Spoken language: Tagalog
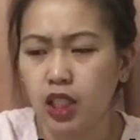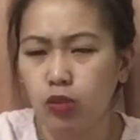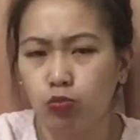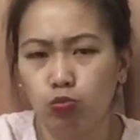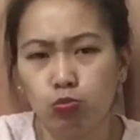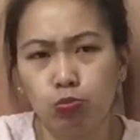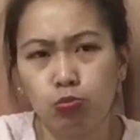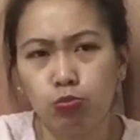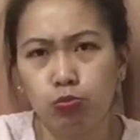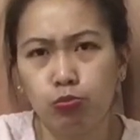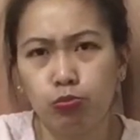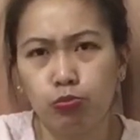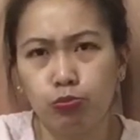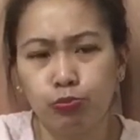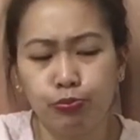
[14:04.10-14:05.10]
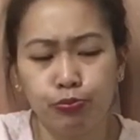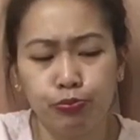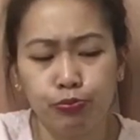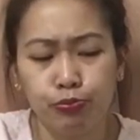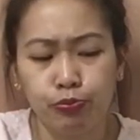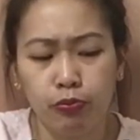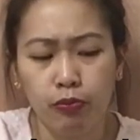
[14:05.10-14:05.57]
Hmm.
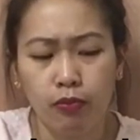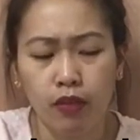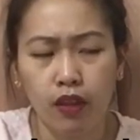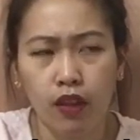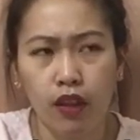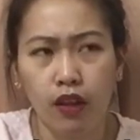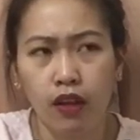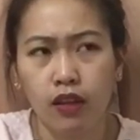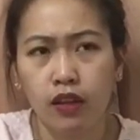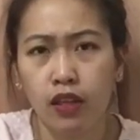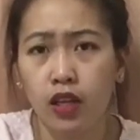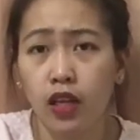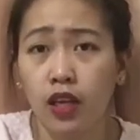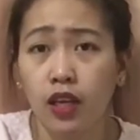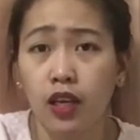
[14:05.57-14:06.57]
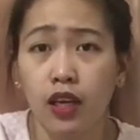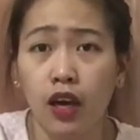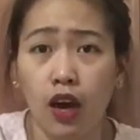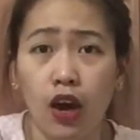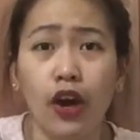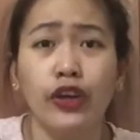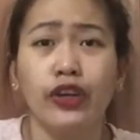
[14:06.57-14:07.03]

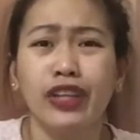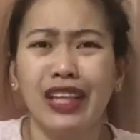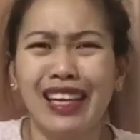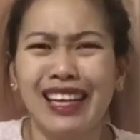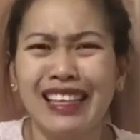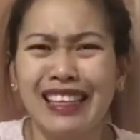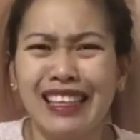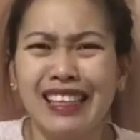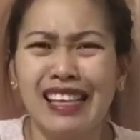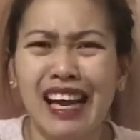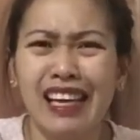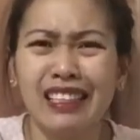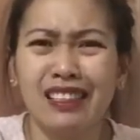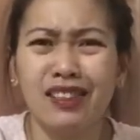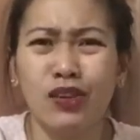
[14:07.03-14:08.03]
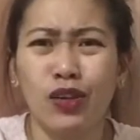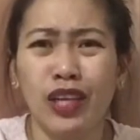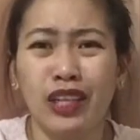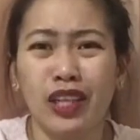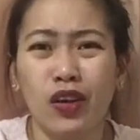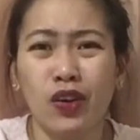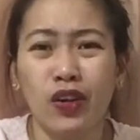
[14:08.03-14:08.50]
Oh, yun na rin guys.
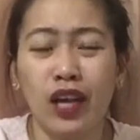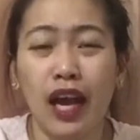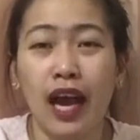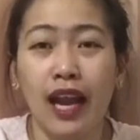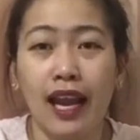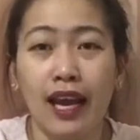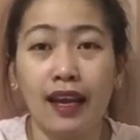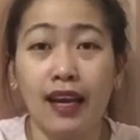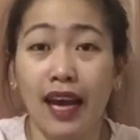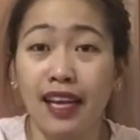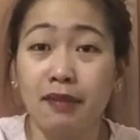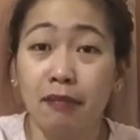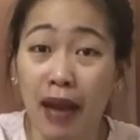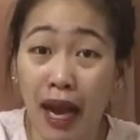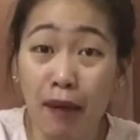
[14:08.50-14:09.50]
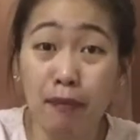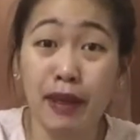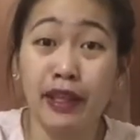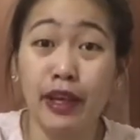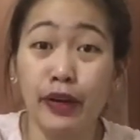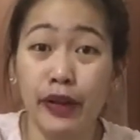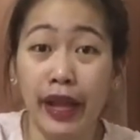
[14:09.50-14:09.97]
Ulitin ko na nga lang kahit mahaba
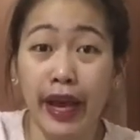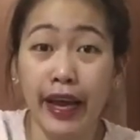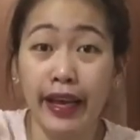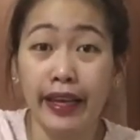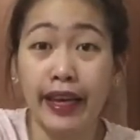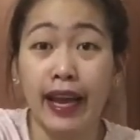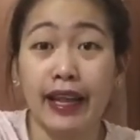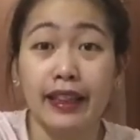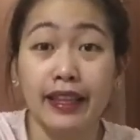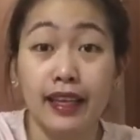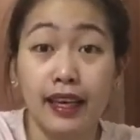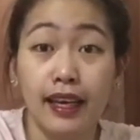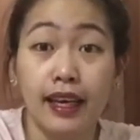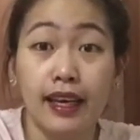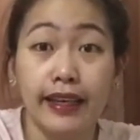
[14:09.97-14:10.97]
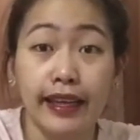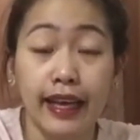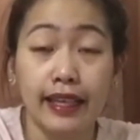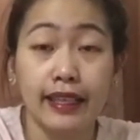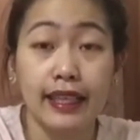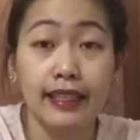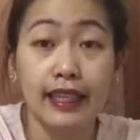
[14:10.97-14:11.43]
na yun ha. Yan.
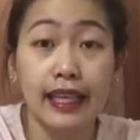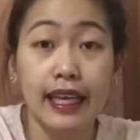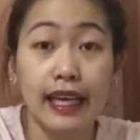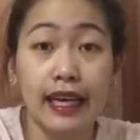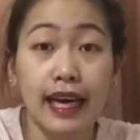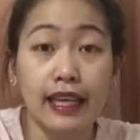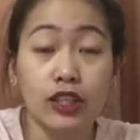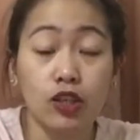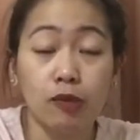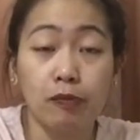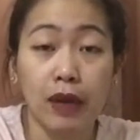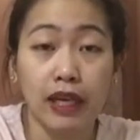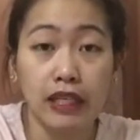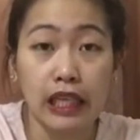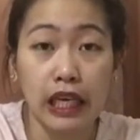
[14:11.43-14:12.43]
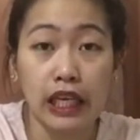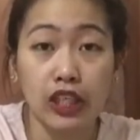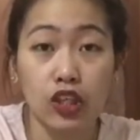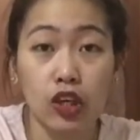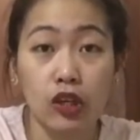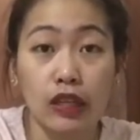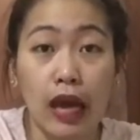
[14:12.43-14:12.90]
Yan, ganyan lang guys yung pag-share
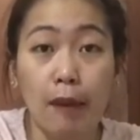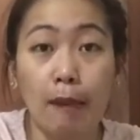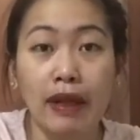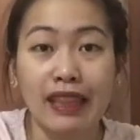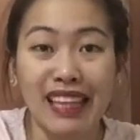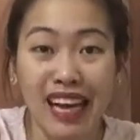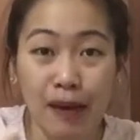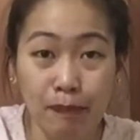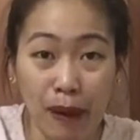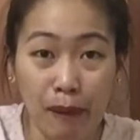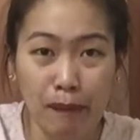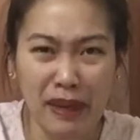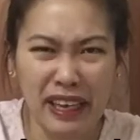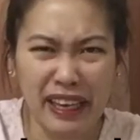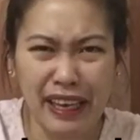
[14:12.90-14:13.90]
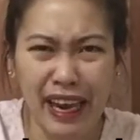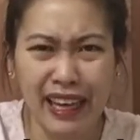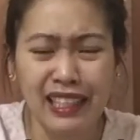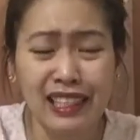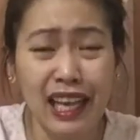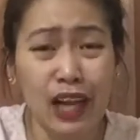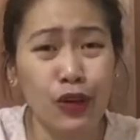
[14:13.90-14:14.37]
nyo. Dapat naka-public guys.
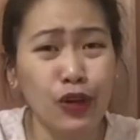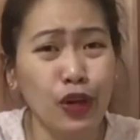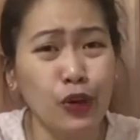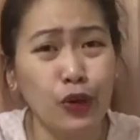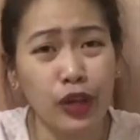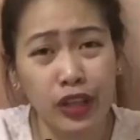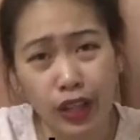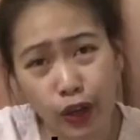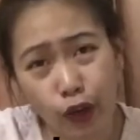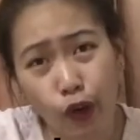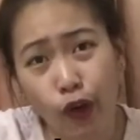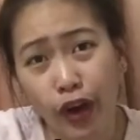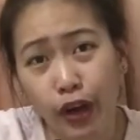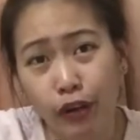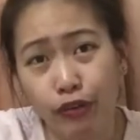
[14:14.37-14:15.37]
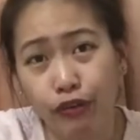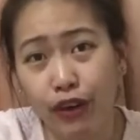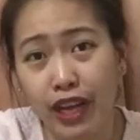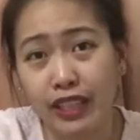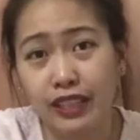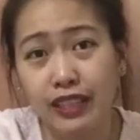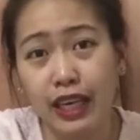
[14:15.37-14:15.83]
Lalo na kung hindi ko kayo
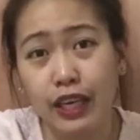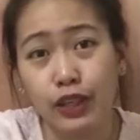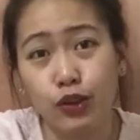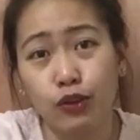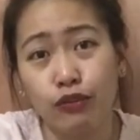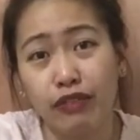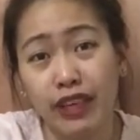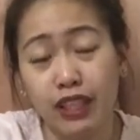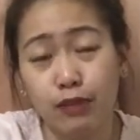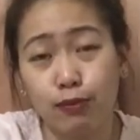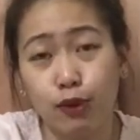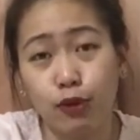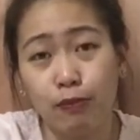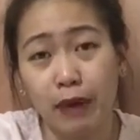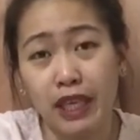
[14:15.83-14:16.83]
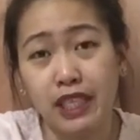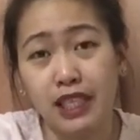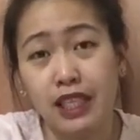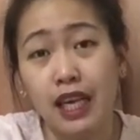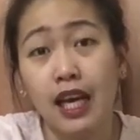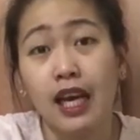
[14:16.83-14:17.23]
friends sa inyong Facebook page.